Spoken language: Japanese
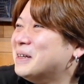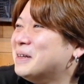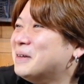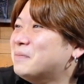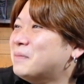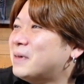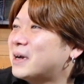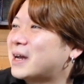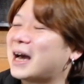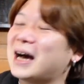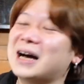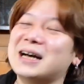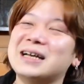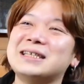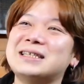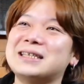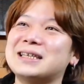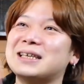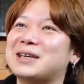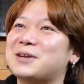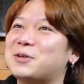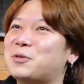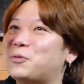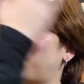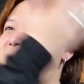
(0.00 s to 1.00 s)
まあ
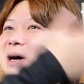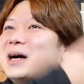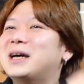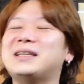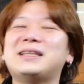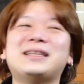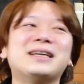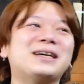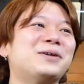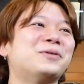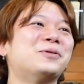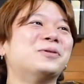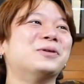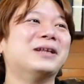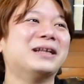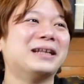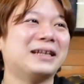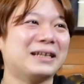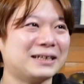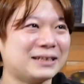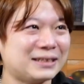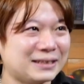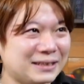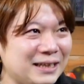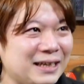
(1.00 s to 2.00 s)
を巻いたような
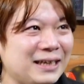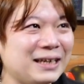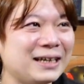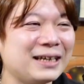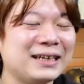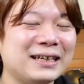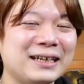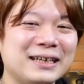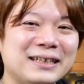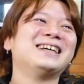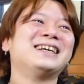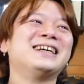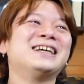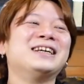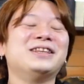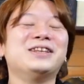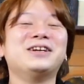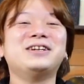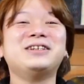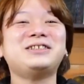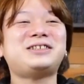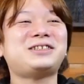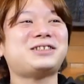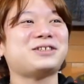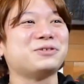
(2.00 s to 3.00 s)
ですね。
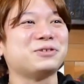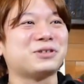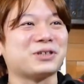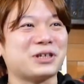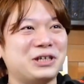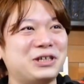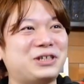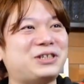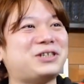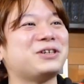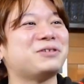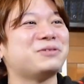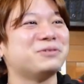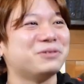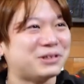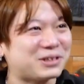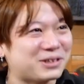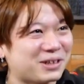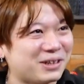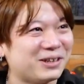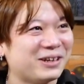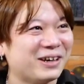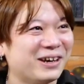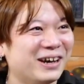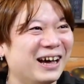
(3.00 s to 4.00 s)
何してるんですか、生きてるんです
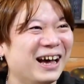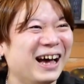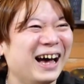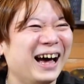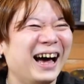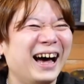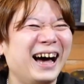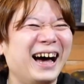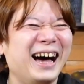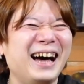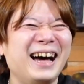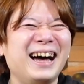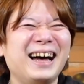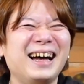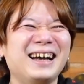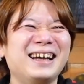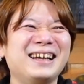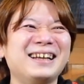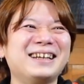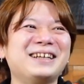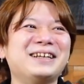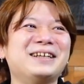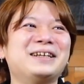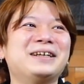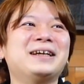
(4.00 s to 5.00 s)
かね。捕まっ
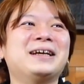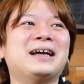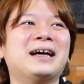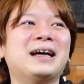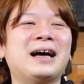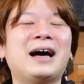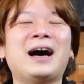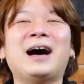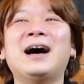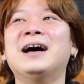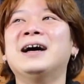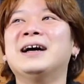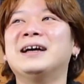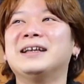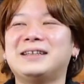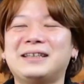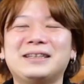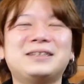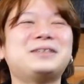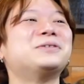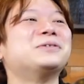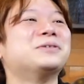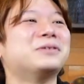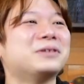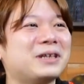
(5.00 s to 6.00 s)
たんじゃないですかね。で
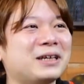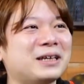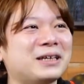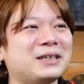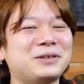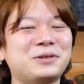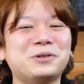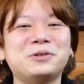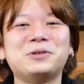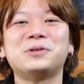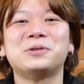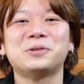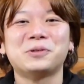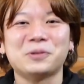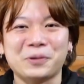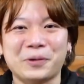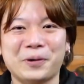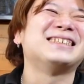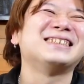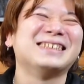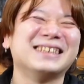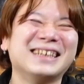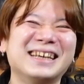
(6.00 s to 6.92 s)
すよね、いろいろと。